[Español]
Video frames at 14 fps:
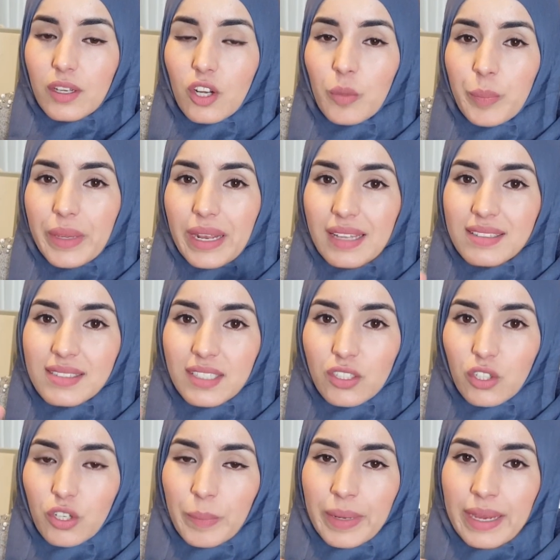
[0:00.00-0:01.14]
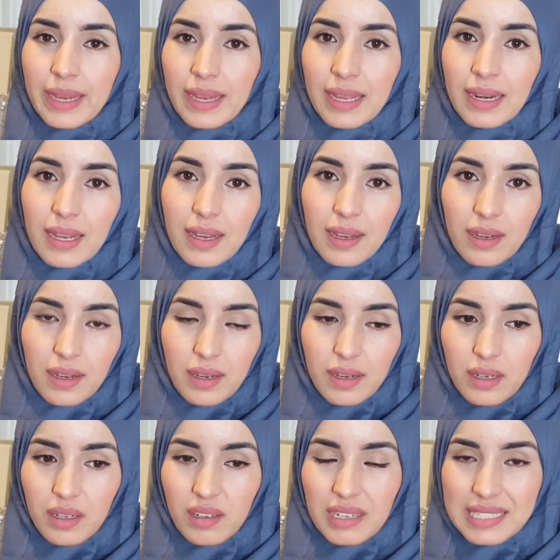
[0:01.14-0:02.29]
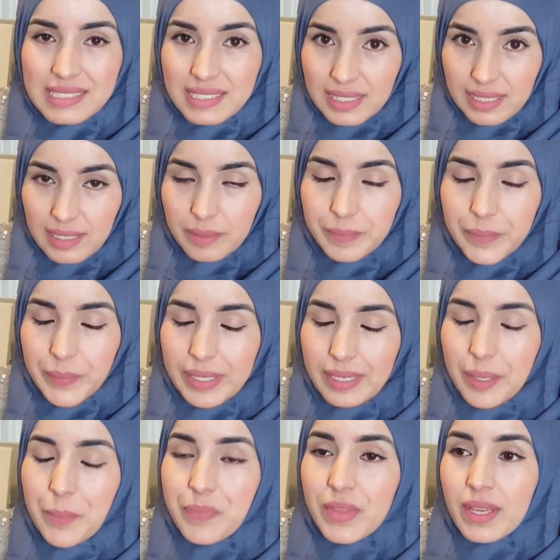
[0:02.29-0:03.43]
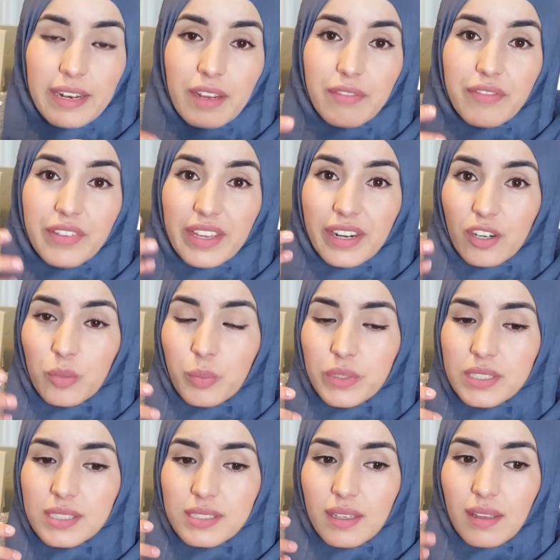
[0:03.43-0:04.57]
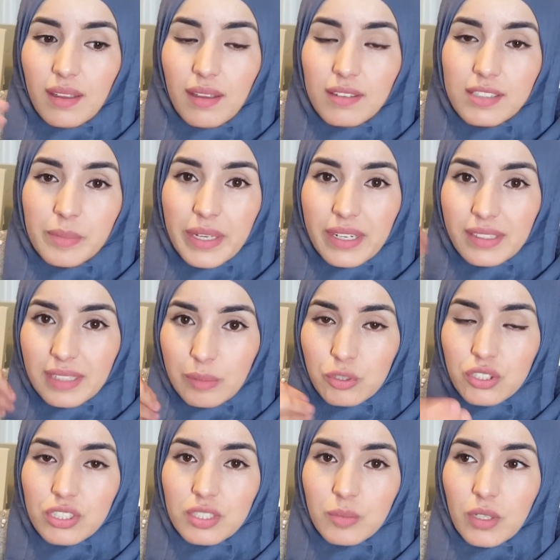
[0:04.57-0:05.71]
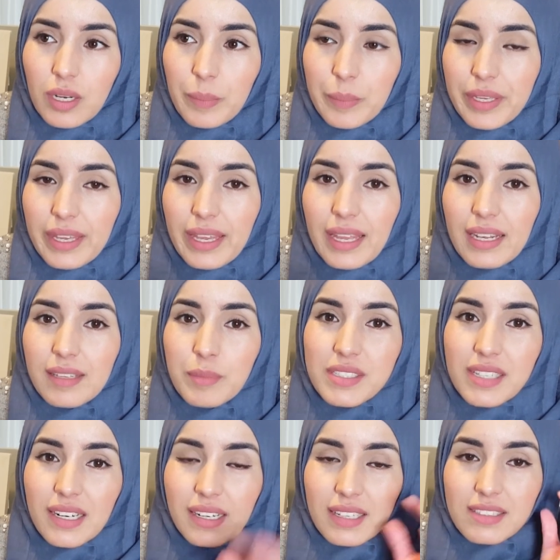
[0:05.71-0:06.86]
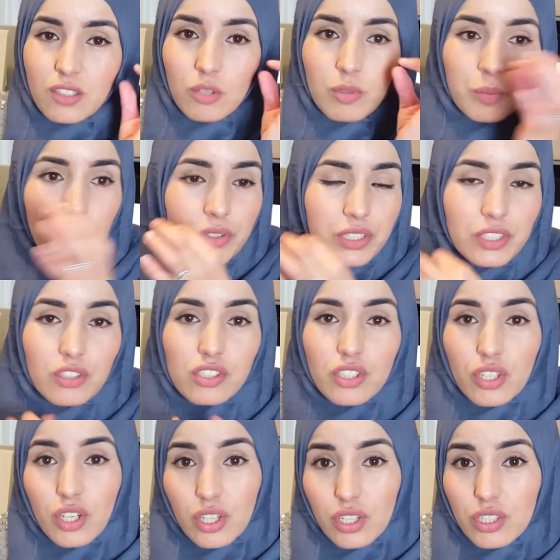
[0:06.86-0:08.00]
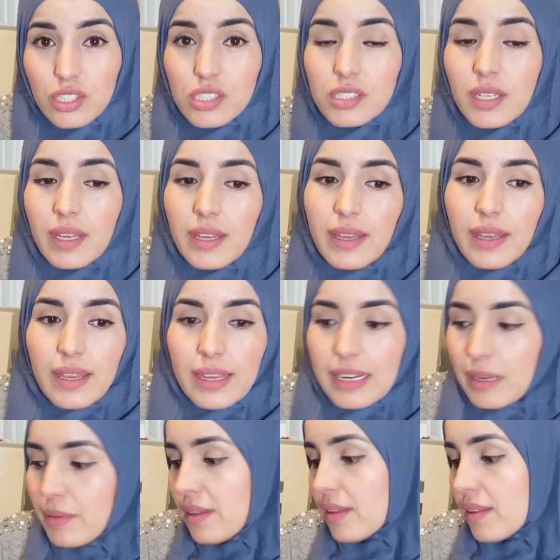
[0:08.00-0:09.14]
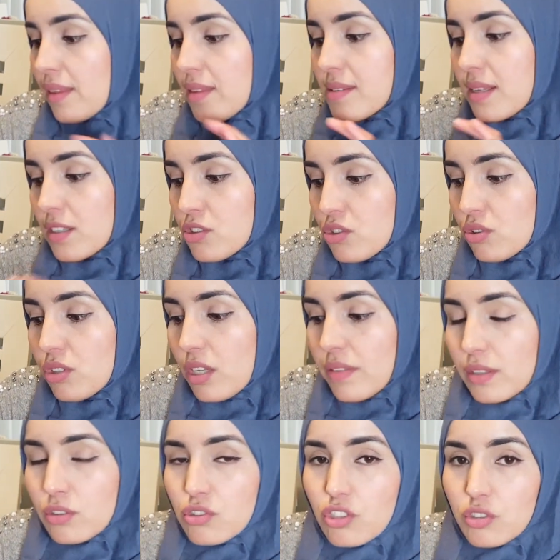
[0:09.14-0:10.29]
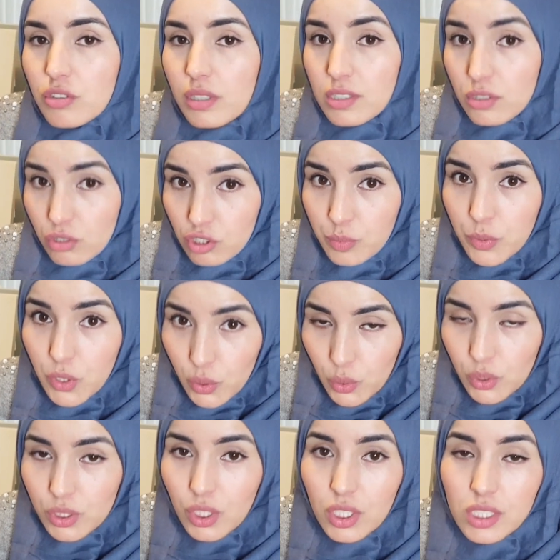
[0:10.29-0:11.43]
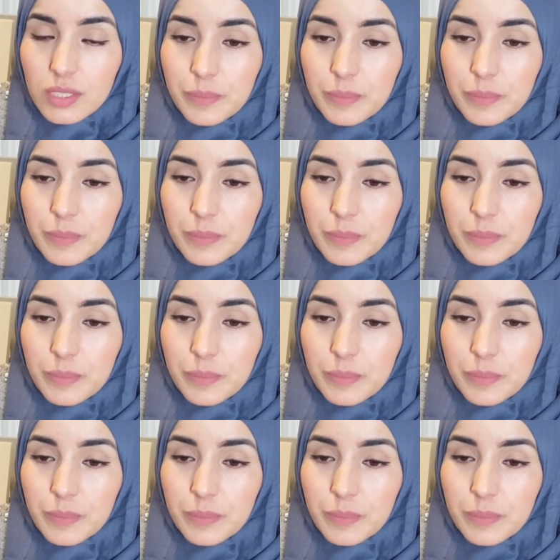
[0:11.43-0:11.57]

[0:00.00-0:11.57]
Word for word: Tengo piel así normal ah, a, seca, ¿vale? En invierno pues eh, se me irrita muchísimo la piel y me salen así como puntitos rojos. Y la verdad que desde que estoy utilizando estos productos